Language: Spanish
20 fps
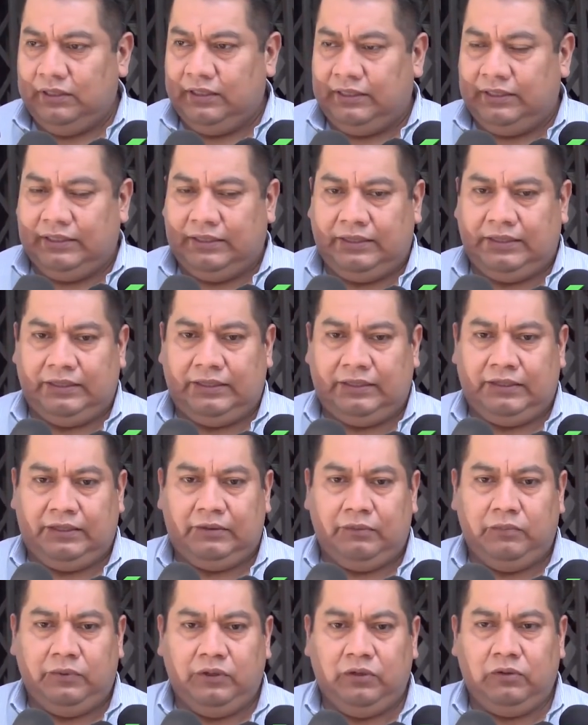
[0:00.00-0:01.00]

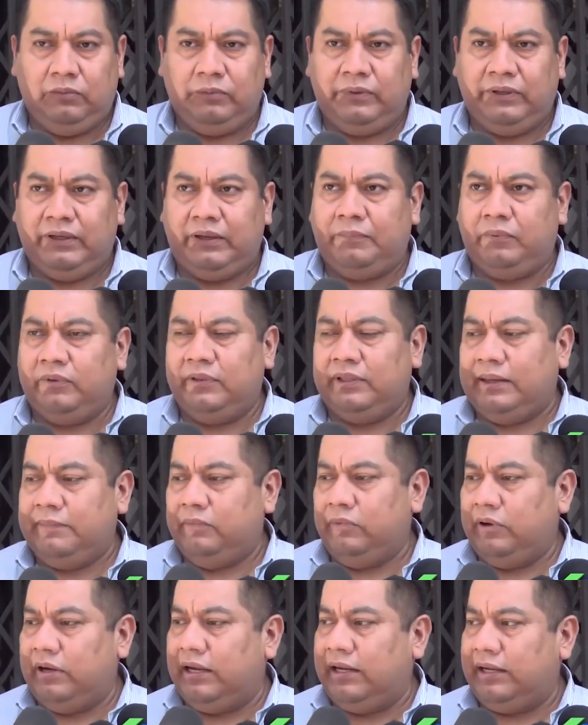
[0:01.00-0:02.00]
y bueno, pues
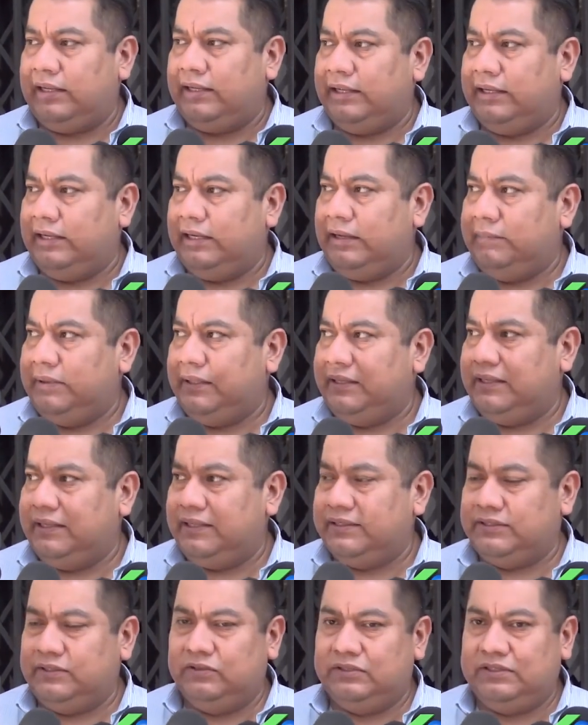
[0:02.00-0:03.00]
apuntamos a que la
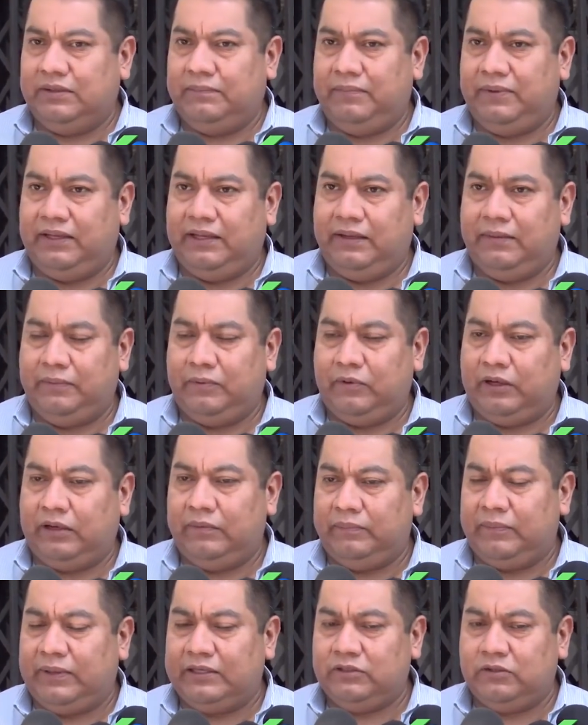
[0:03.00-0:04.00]
investigación se amplíe por
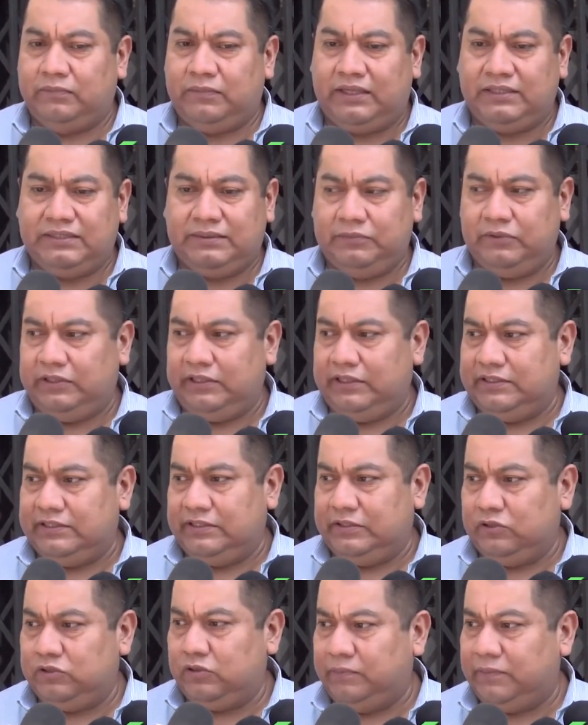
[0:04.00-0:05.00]
el plazo máximo de
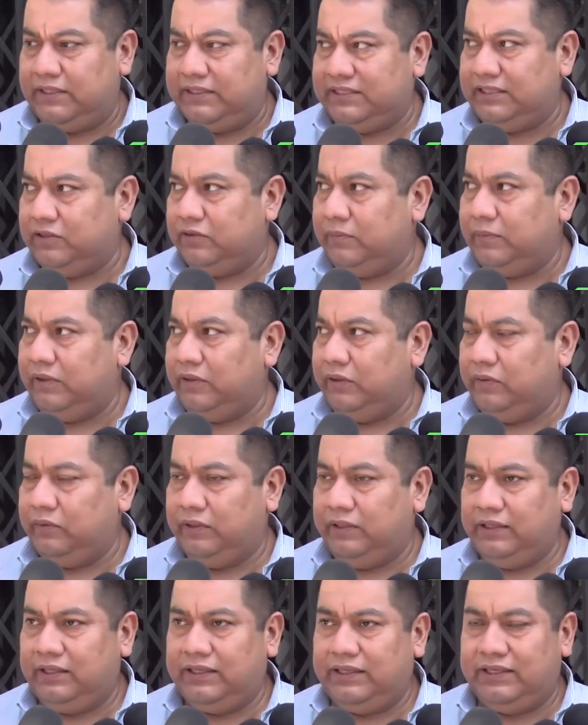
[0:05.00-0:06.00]
18 meses, tomando en
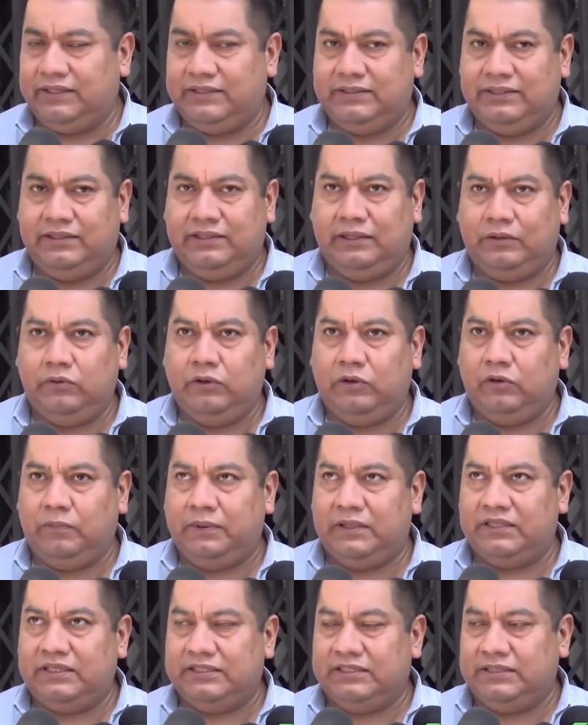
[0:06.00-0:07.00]
cuenta que existen nuevos
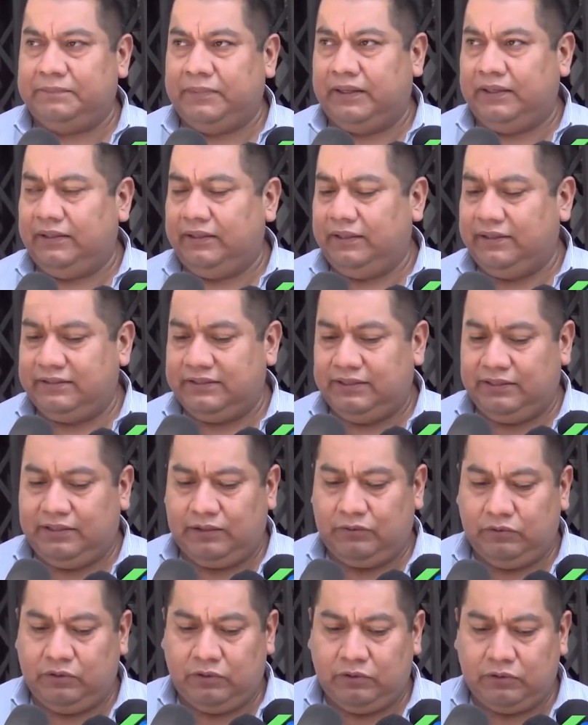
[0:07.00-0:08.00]
participantes,
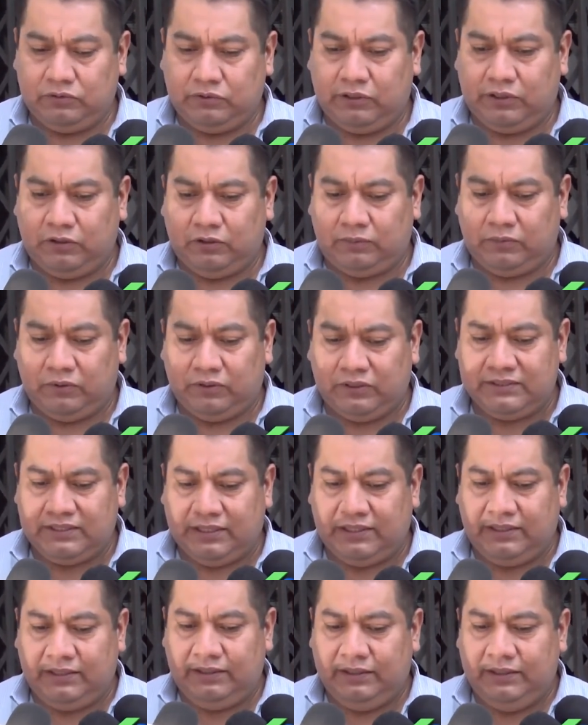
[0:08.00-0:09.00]
existen nuevos sujetos
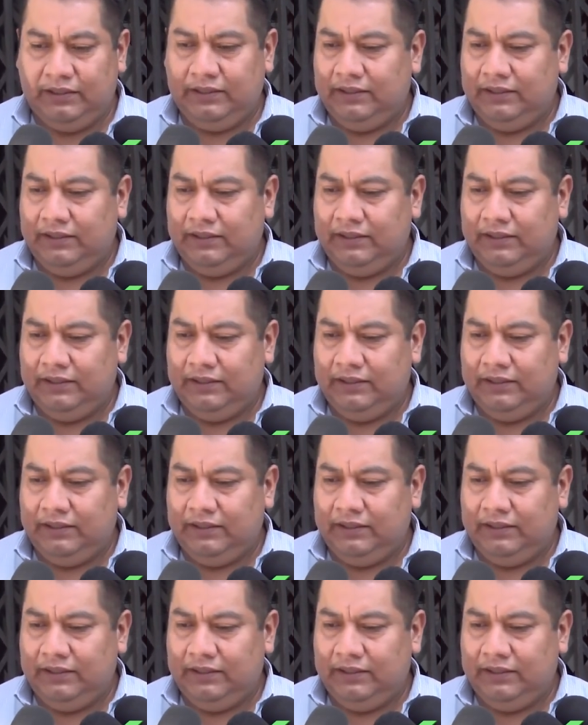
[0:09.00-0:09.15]
procesales